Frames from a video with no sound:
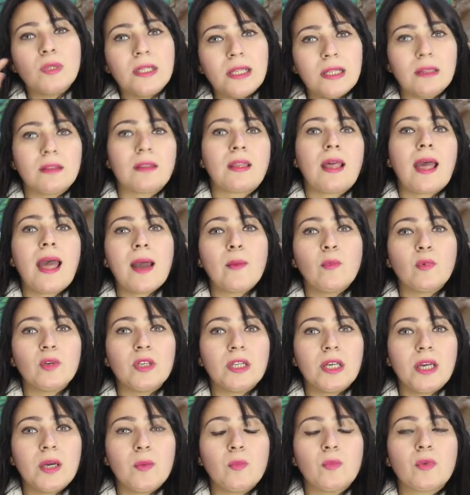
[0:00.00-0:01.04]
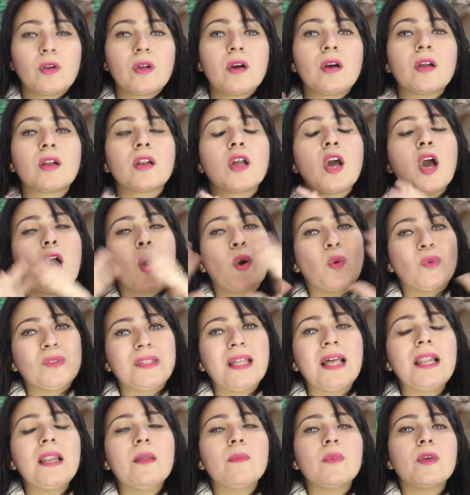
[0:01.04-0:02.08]
والالتهاب والاحمرار
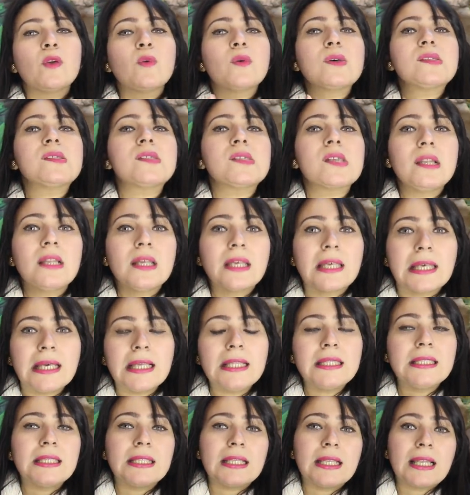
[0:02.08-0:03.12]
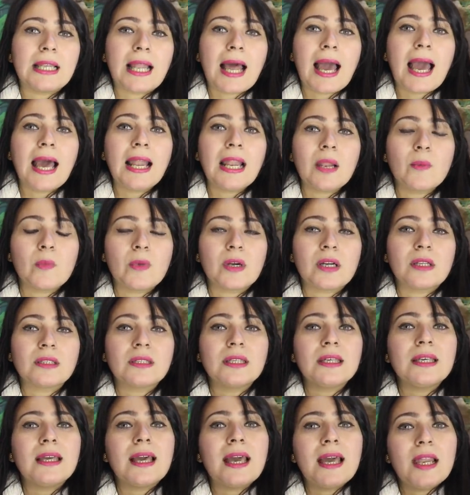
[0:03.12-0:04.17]
وده اللي بيوصل الجلد للحالة
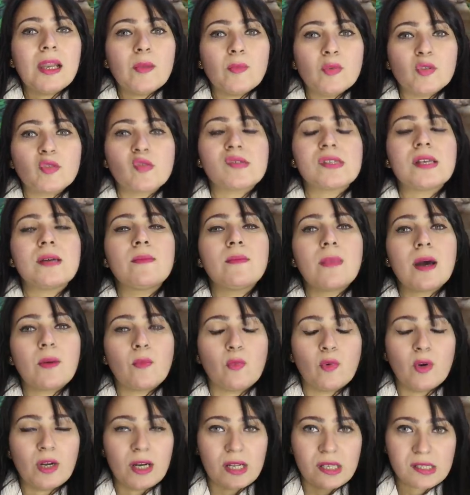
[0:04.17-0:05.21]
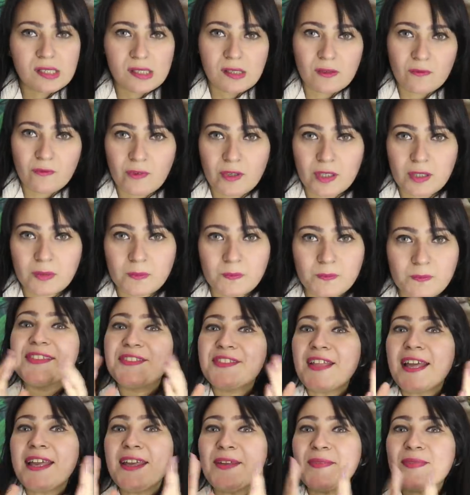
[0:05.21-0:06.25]
المرضية اللي بتسمى بورق الصنفرة
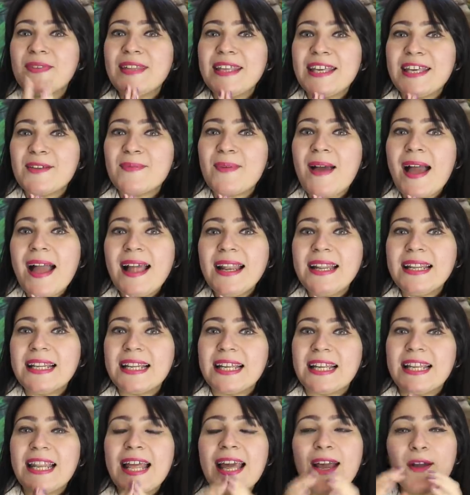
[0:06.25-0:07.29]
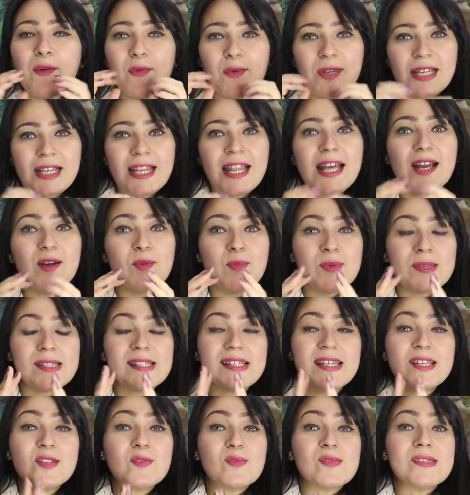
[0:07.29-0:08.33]
طيب نيجي بقى للعلاج والعلاج
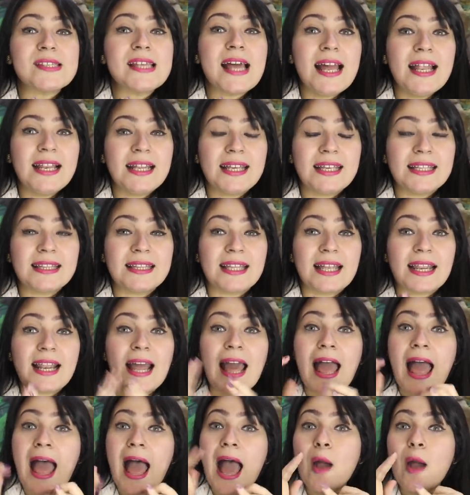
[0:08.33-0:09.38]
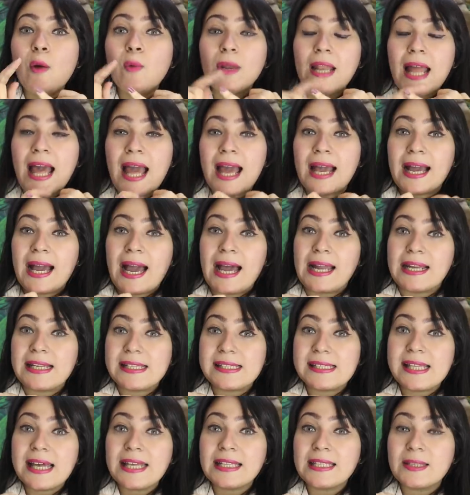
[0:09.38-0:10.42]
بسيط وسهل جدا اول حاجه
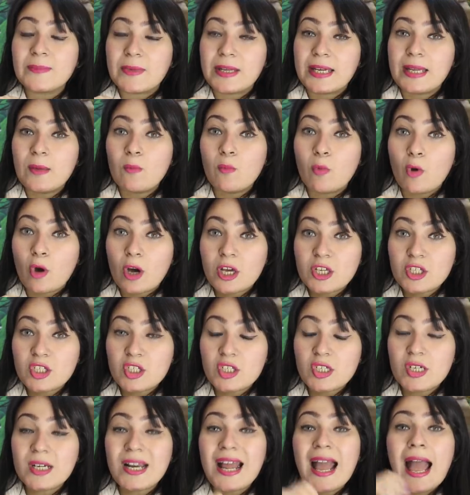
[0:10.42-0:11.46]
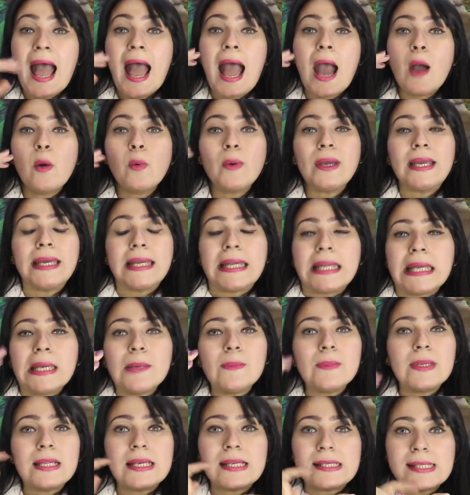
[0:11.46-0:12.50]
هنستخدم كريم مقشر او
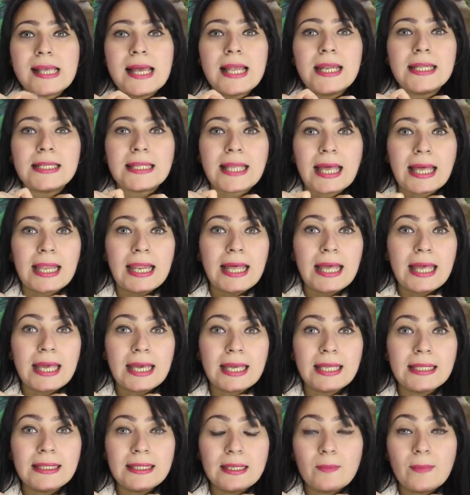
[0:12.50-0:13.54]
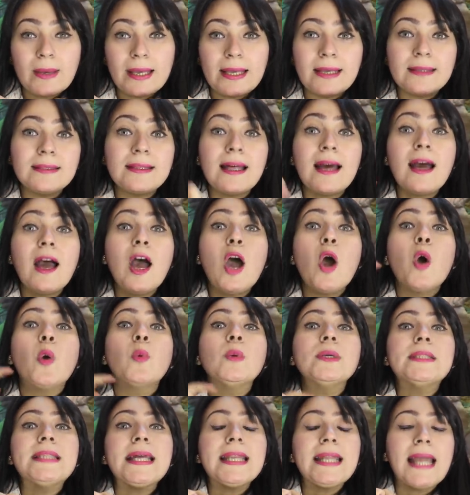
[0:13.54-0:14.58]
كريم لازاله خلايا الجلد الميته
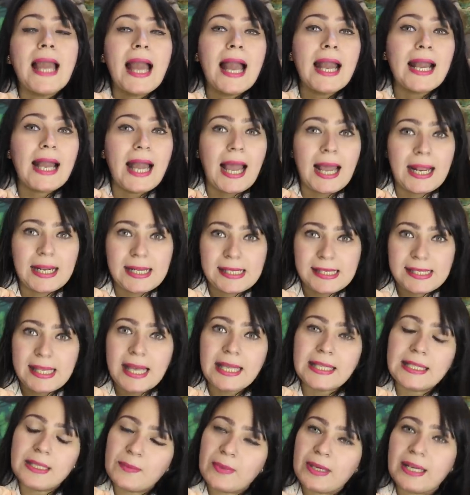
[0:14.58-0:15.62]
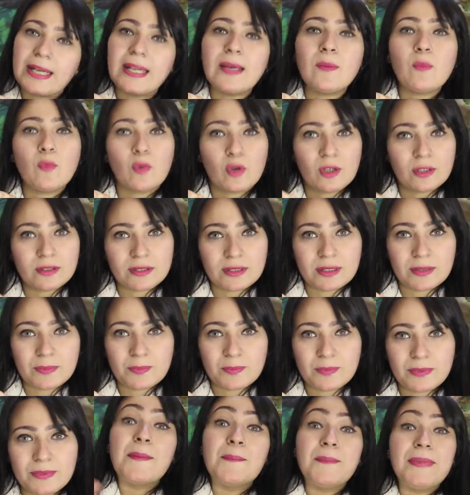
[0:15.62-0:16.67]
وتاني حاجه هنستخدم كريم مرطب
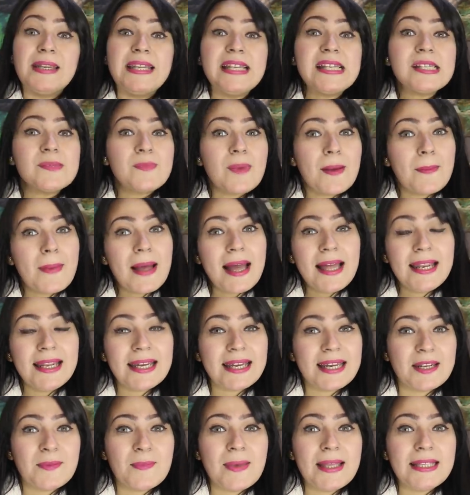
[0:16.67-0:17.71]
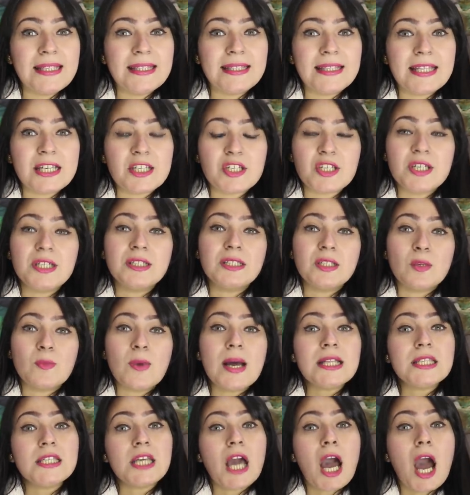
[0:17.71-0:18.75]
بالنسبه بقى لكريمات التقشير
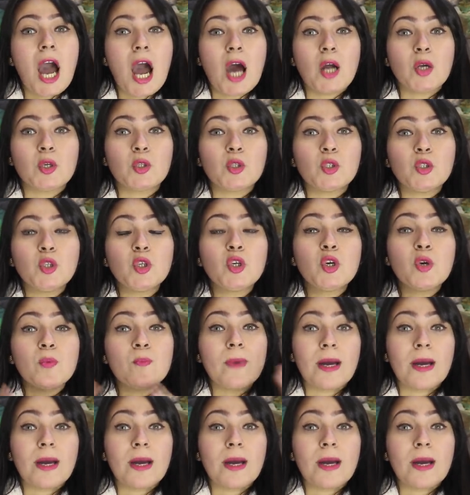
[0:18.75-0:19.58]
دلوقتي هعرض لكم